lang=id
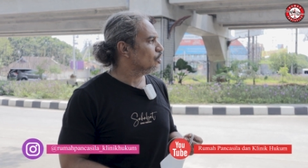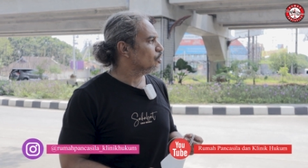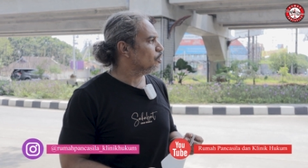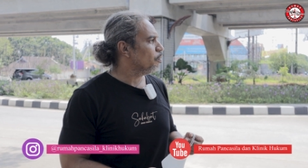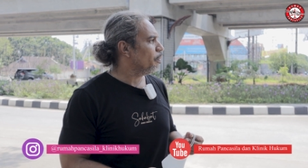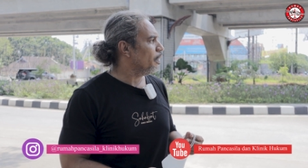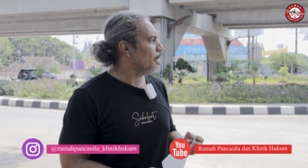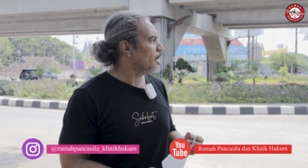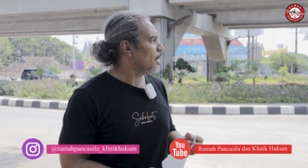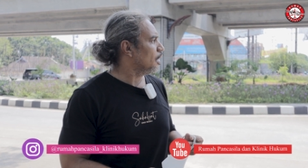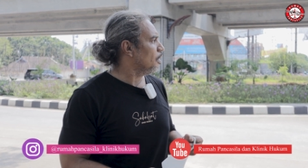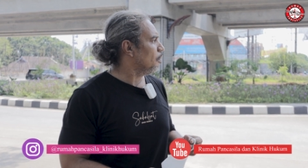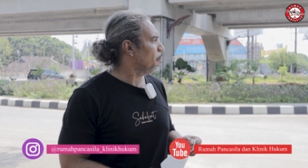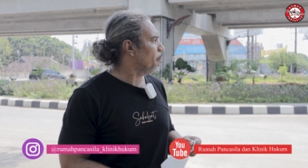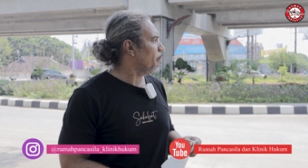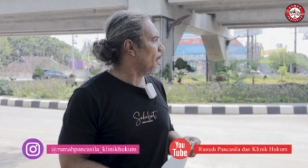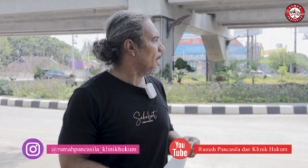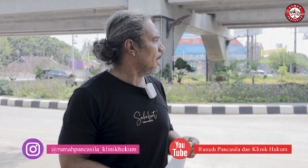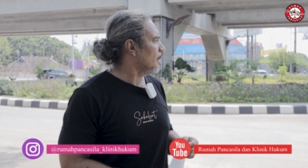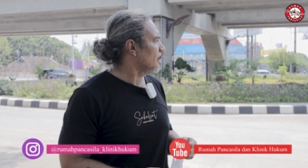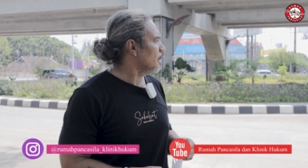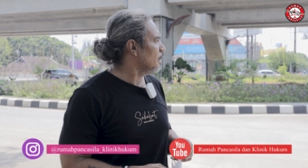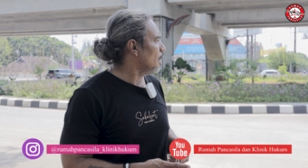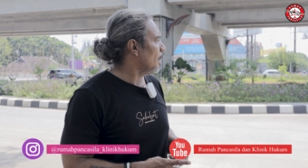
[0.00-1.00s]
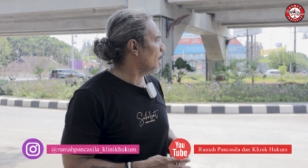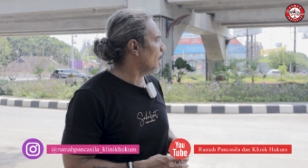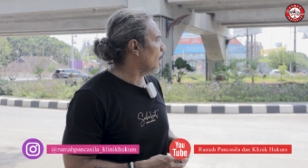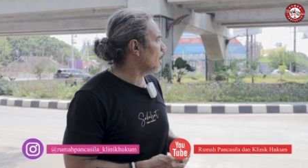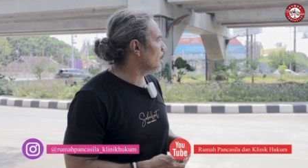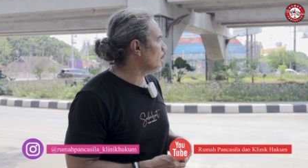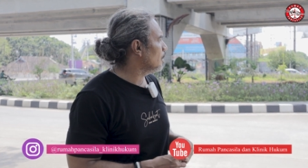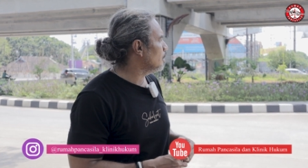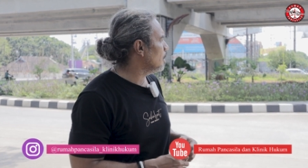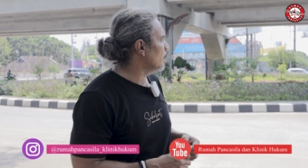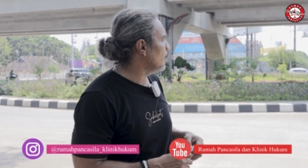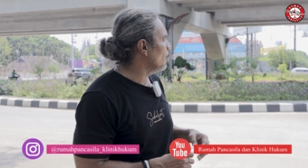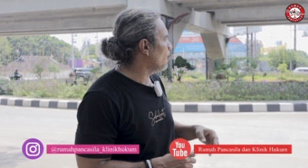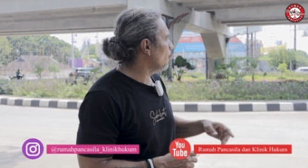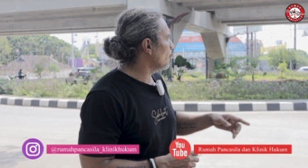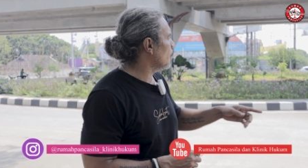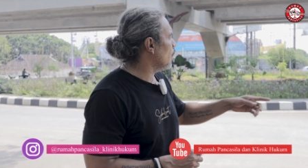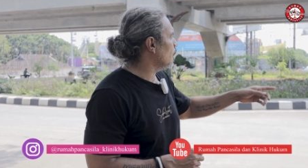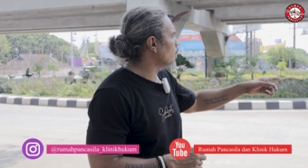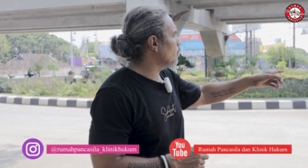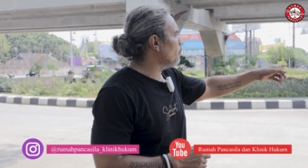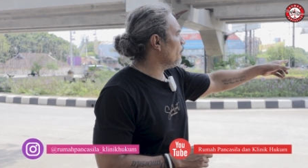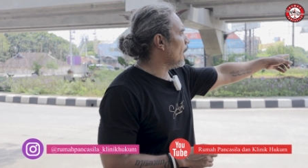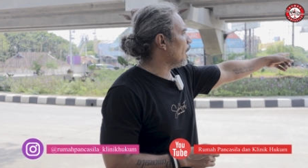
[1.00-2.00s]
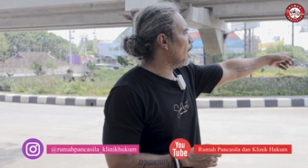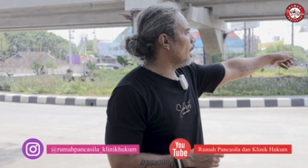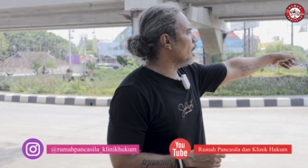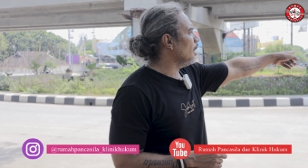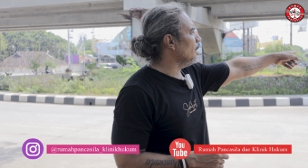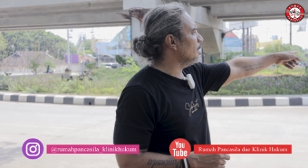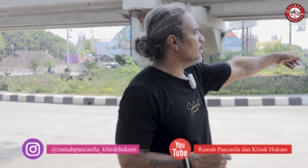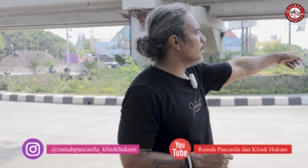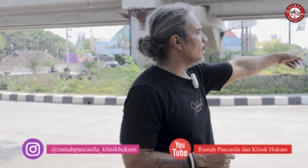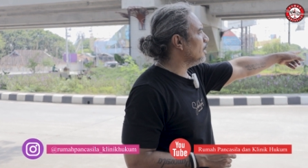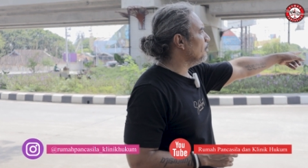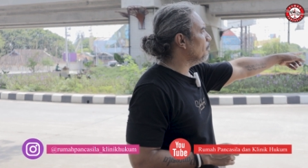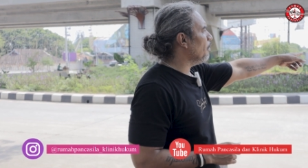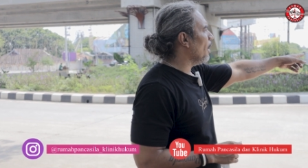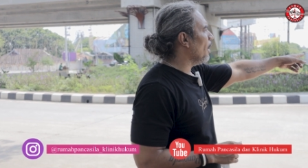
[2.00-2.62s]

supaya ke depan tidak lagi jadi kota Semarang ini jadi